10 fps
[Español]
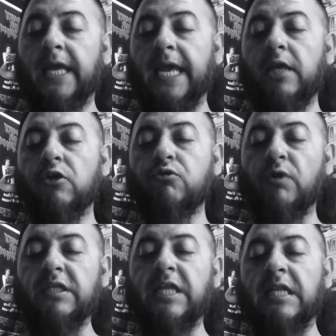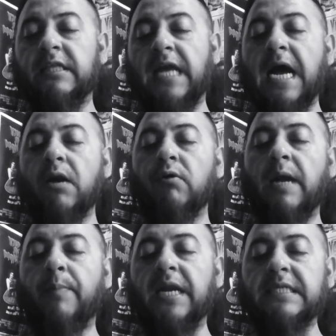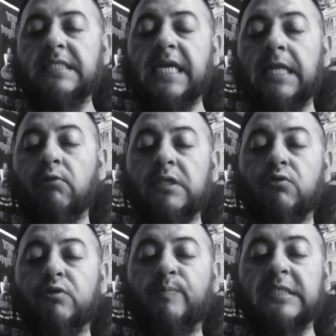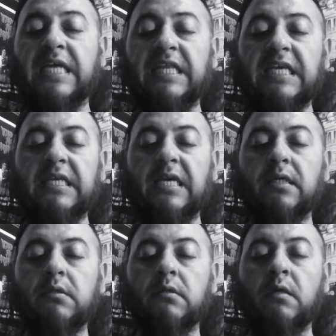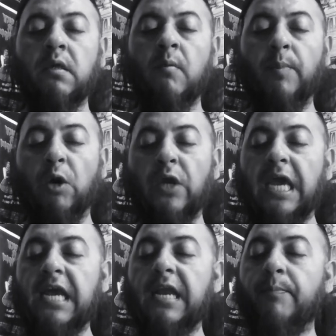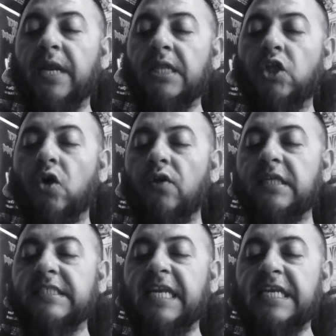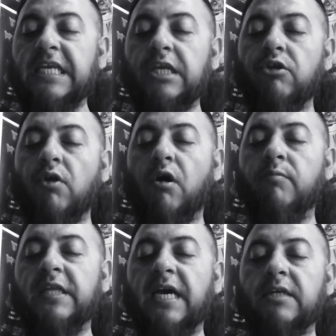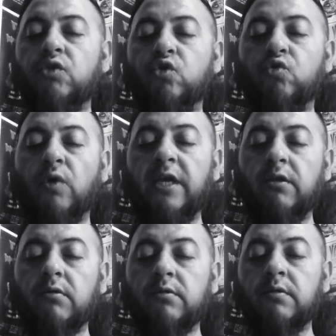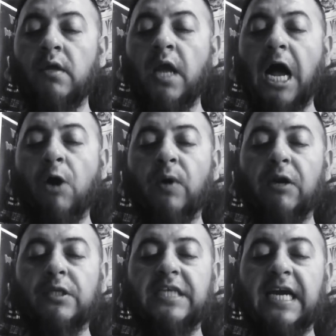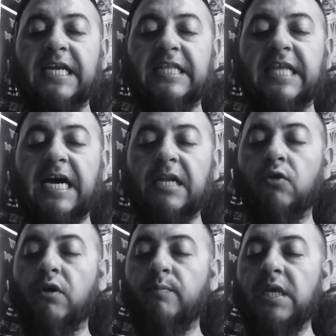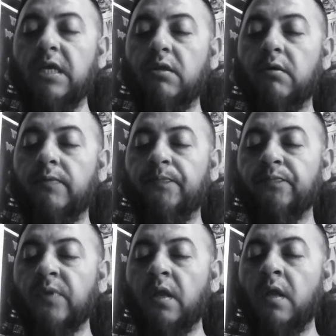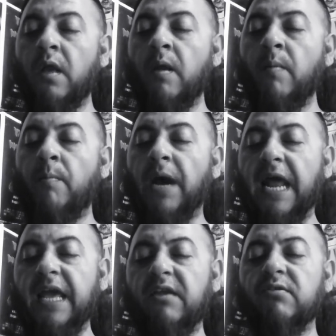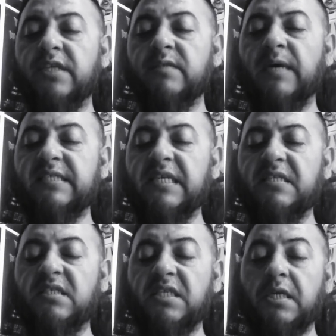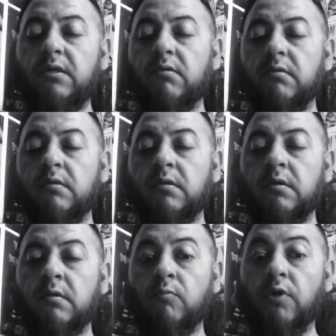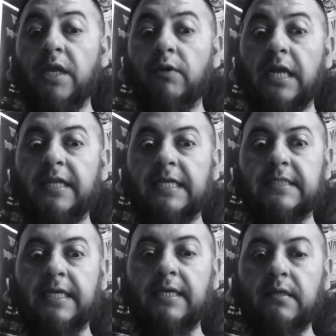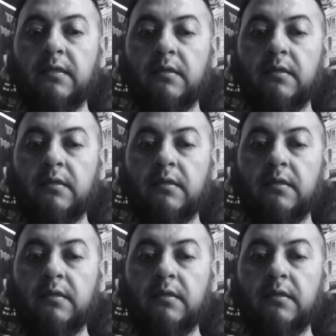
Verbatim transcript: que ellos lo intentaron apareciendo en sus pesadillas, pero que Él aprendió desde niño a olvidar sus sueños, aunque lo hacían gritar dormido. Para ellos es más sencillo, murieron al nacer.